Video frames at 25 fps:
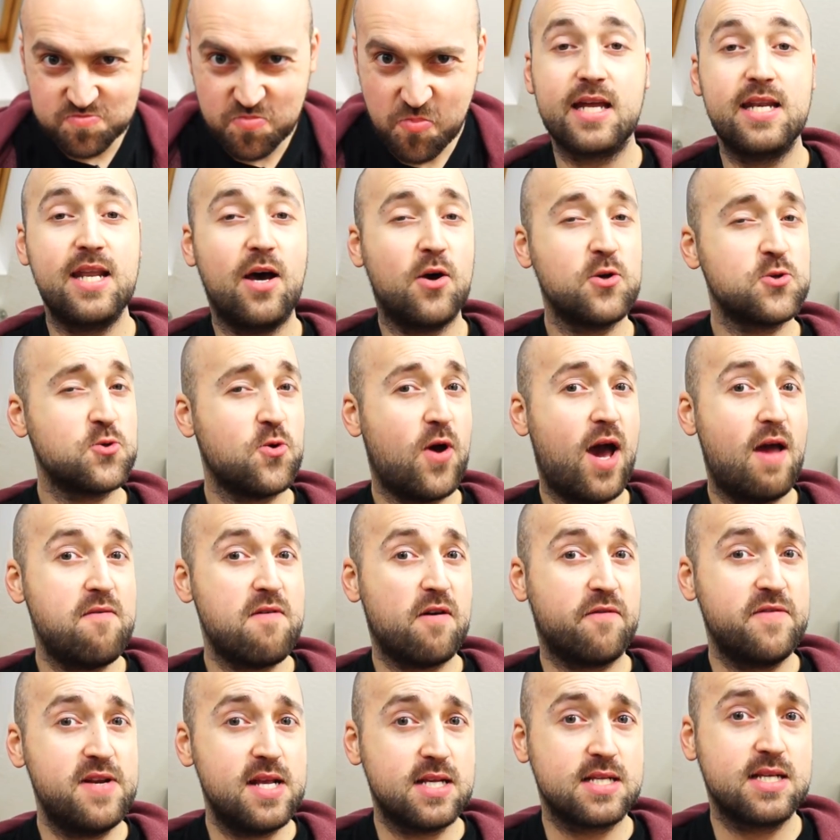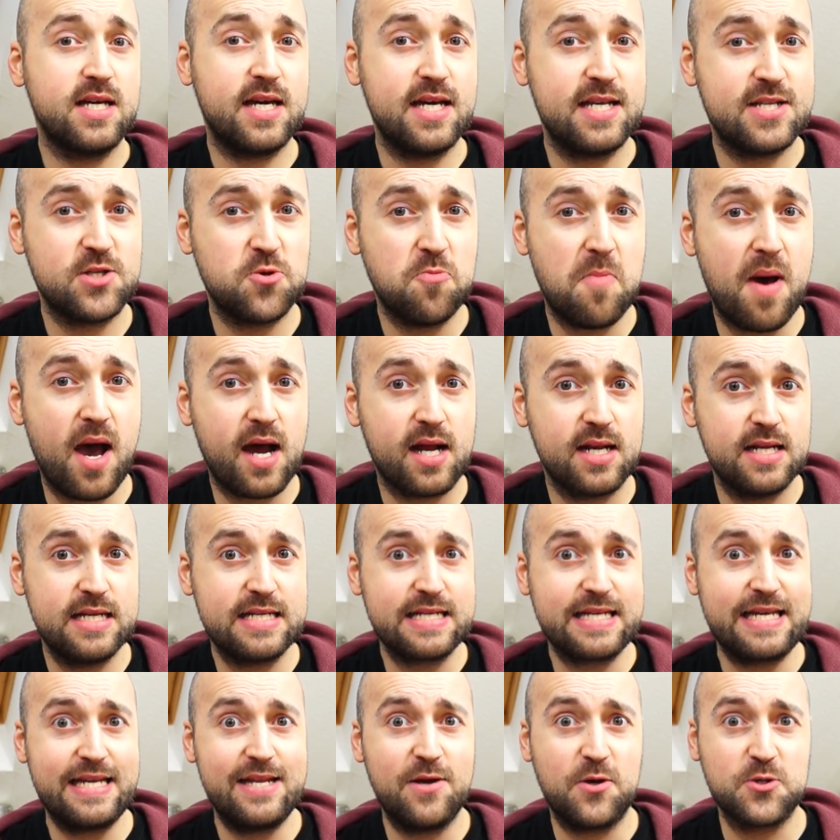Genauso einfach wie das Gericht zu machen
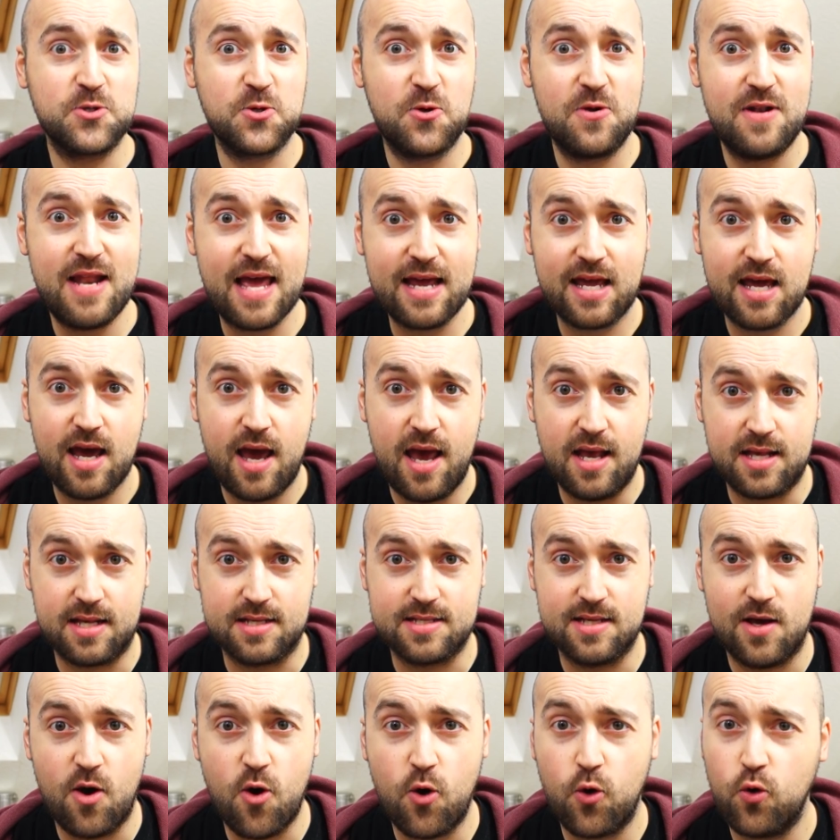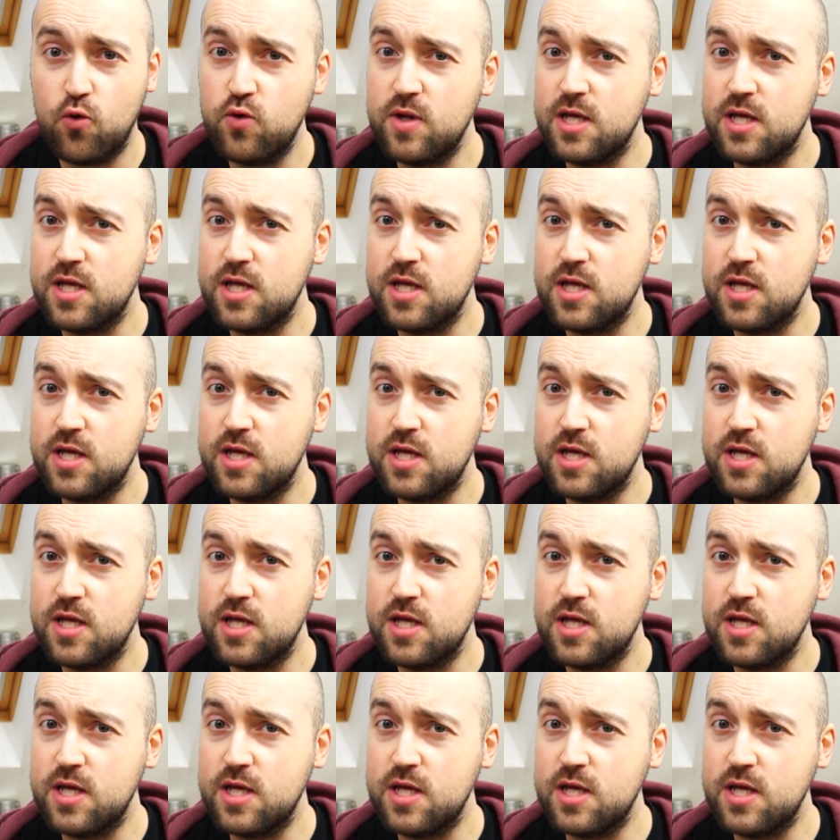ist, genauso lecker ist es auch.